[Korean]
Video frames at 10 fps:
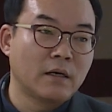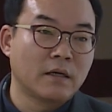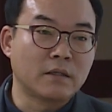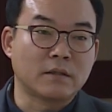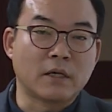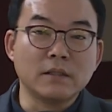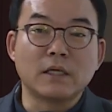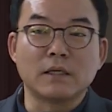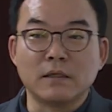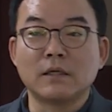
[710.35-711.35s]
그래서
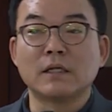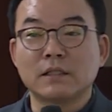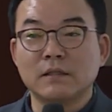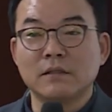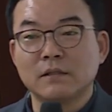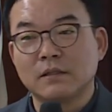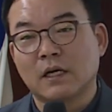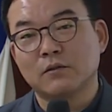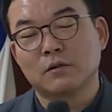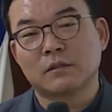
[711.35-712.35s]
굉장히 여러 가지 기능을
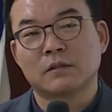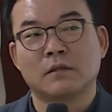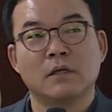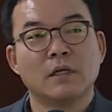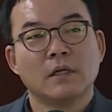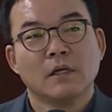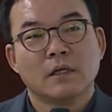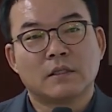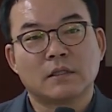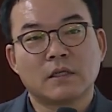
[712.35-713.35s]
가지고 있어서
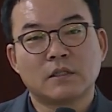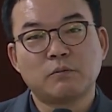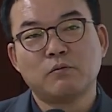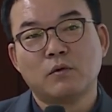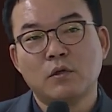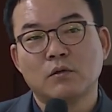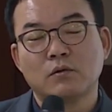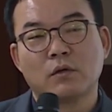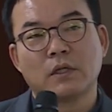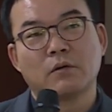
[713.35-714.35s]
제 생각에는 식품 원료
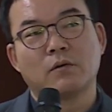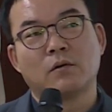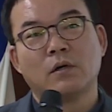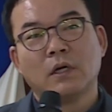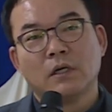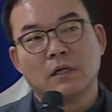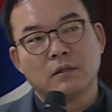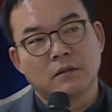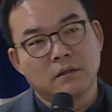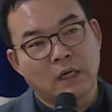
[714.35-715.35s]
등록이 되고
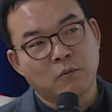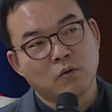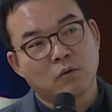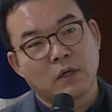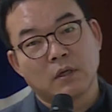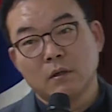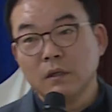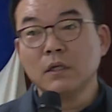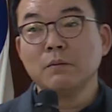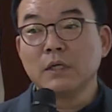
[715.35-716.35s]
그 양봉 농가
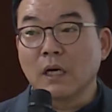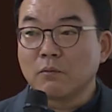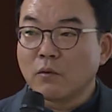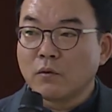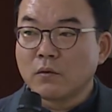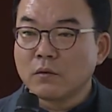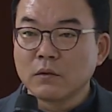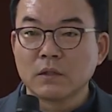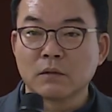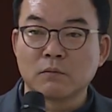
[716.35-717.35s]
이미
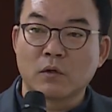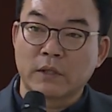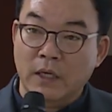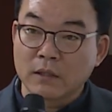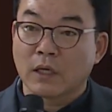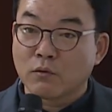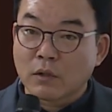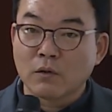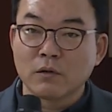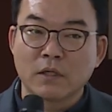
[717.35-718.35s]
양봉은 뭐 대량 사육을
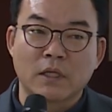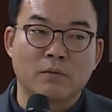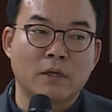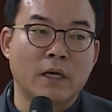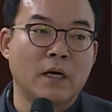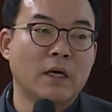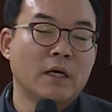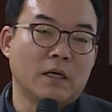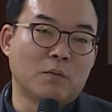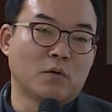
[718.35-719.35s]
하고 있기 때문에
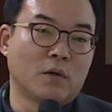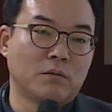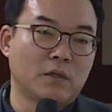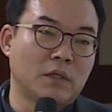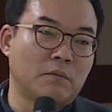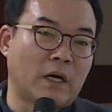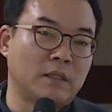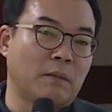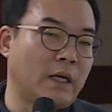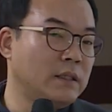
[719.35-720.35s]
양봉 농가분들이
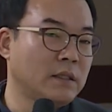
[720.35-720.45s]
많이 많이